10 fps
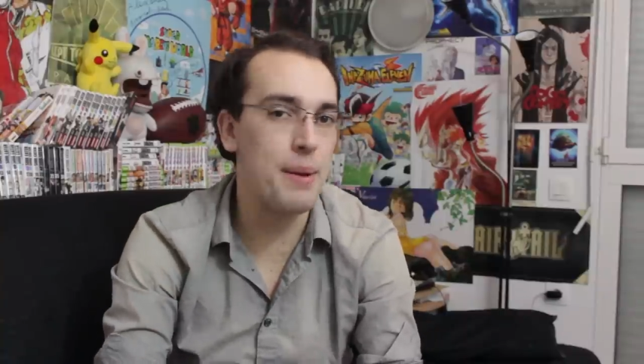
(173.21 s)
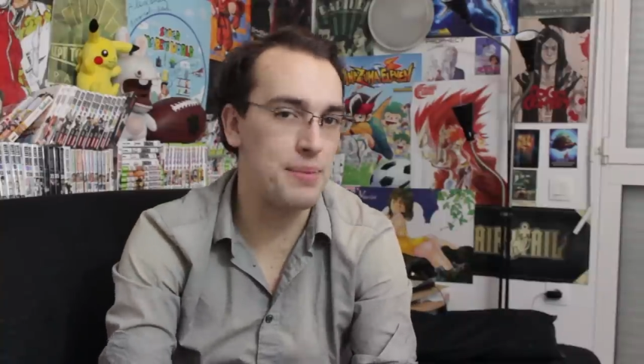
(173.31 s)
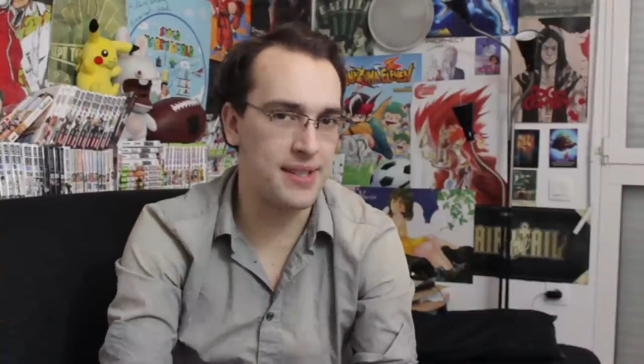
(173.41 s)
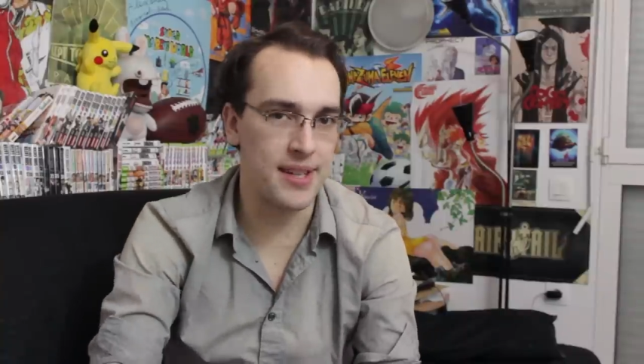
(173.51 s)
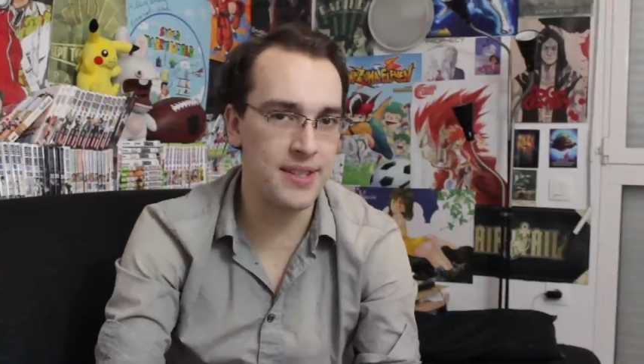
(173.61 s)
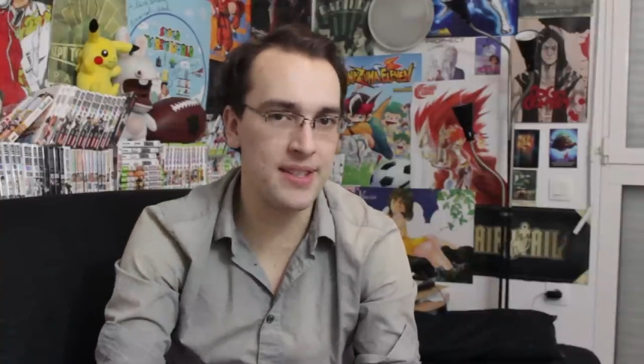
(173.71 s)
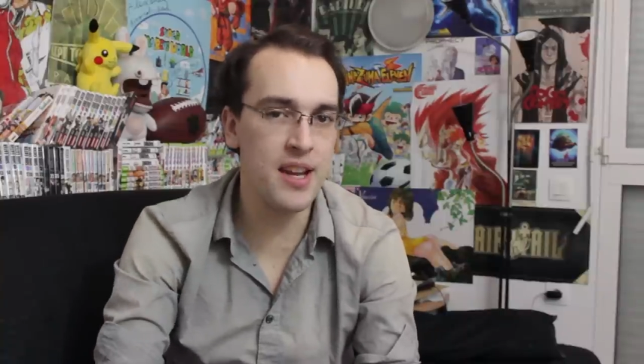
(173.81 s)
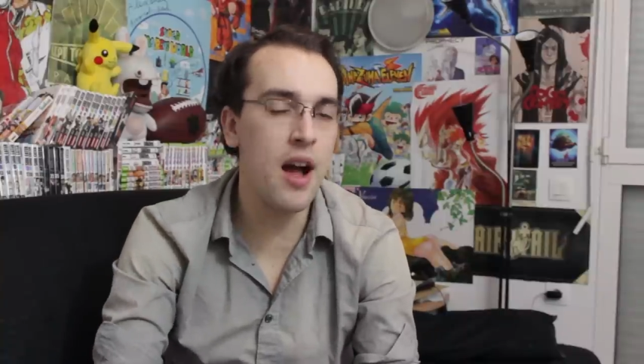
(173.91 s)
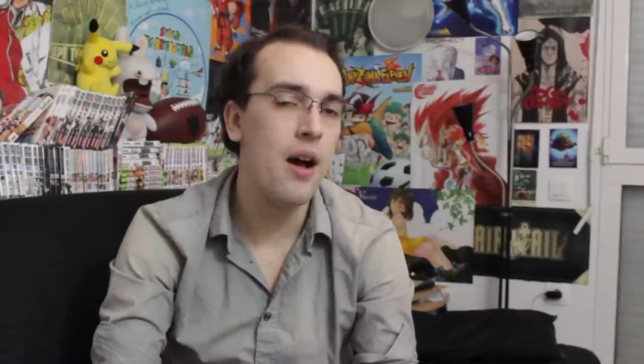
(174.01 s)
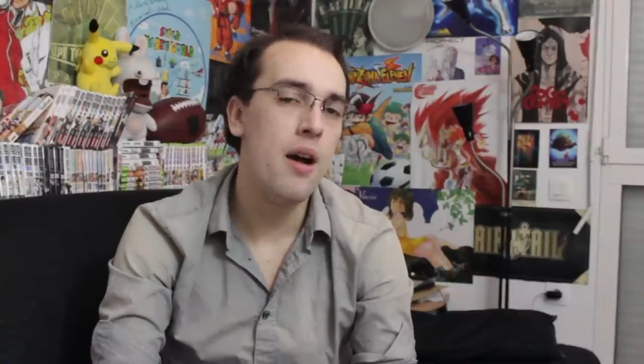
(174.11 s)
même si ça se
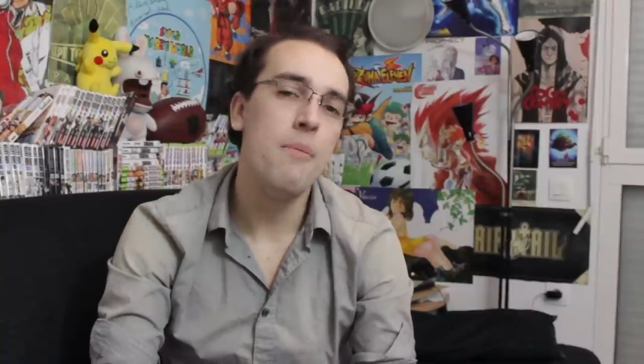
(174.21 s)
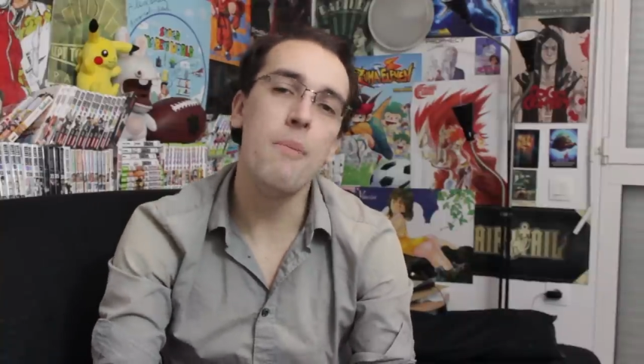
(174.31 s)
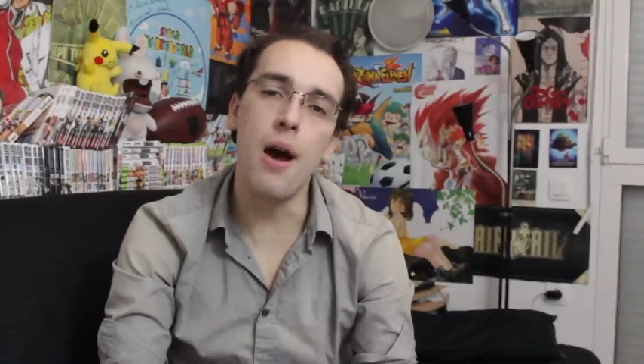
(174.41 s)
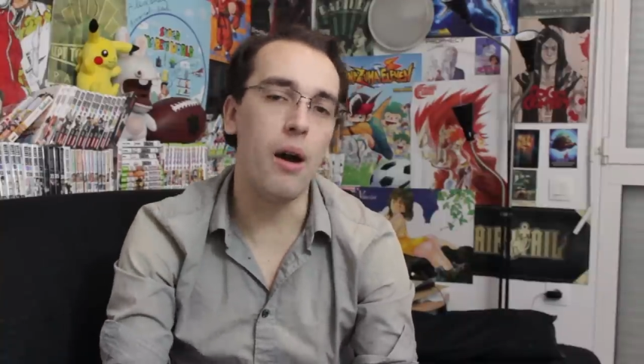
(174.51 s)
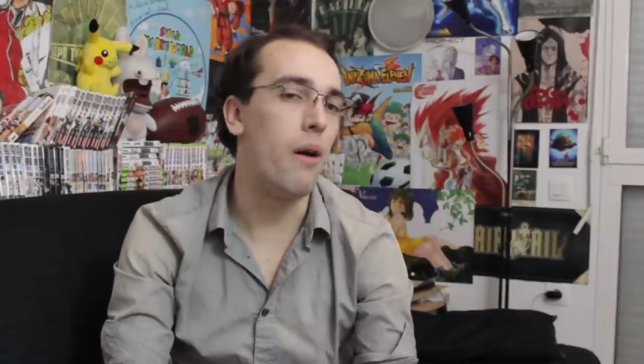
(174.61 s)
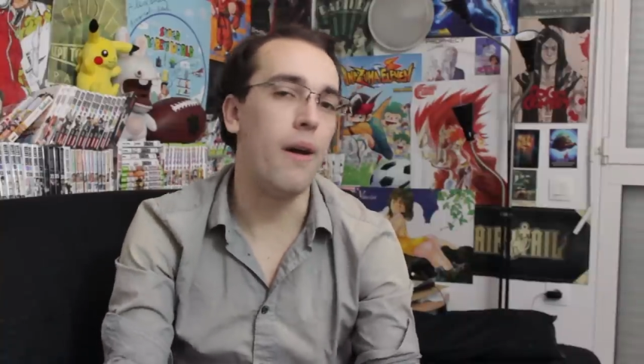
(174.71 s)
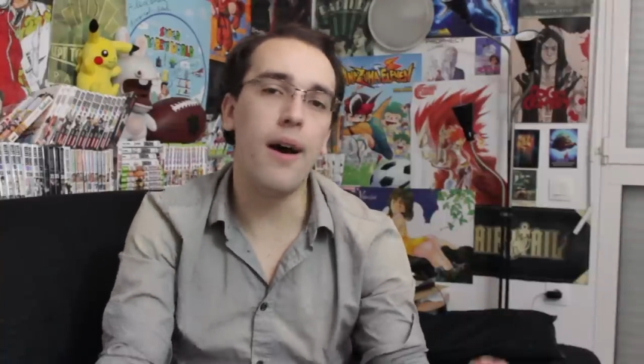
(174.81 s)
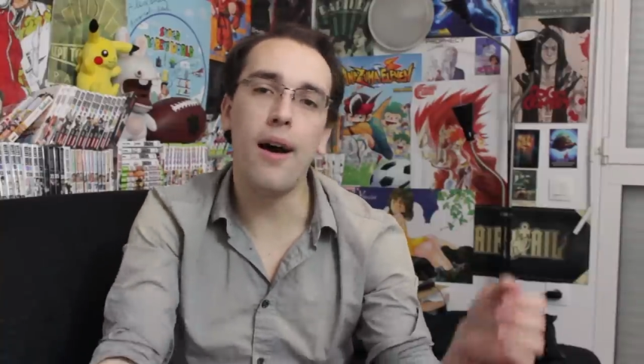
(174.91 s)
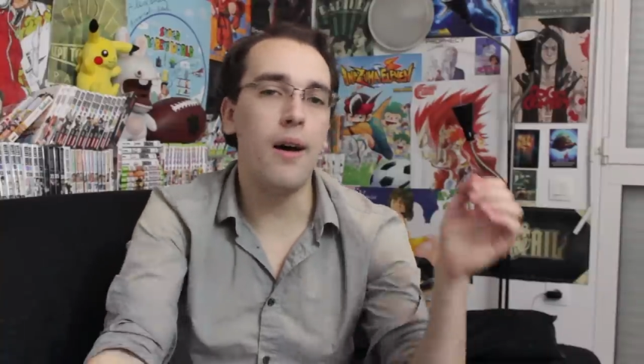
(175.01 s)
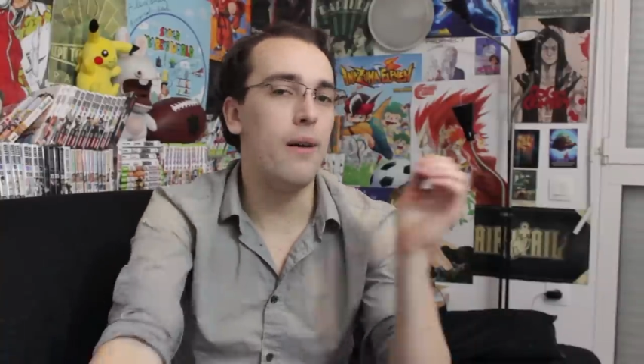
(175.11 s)
tient, mais alors
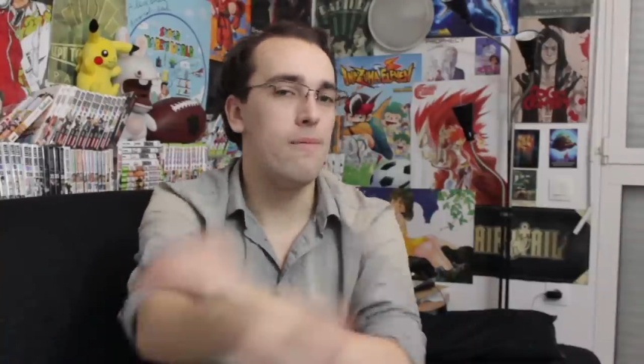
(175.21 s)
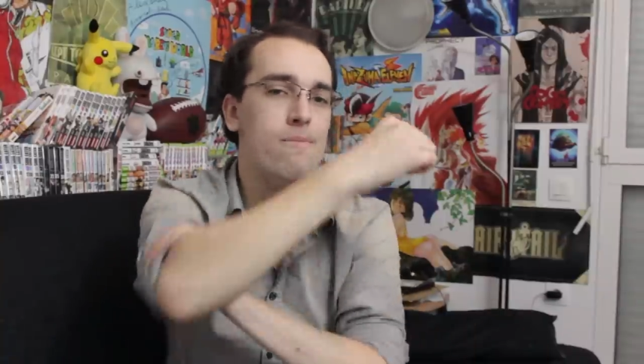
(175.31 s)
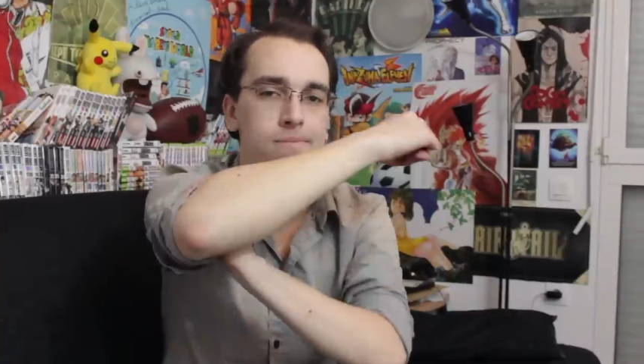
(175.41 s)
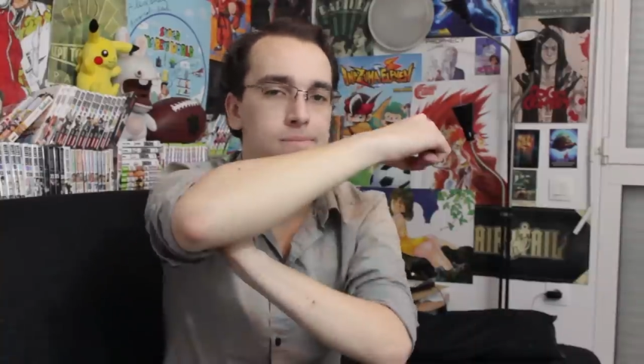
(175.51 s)
là...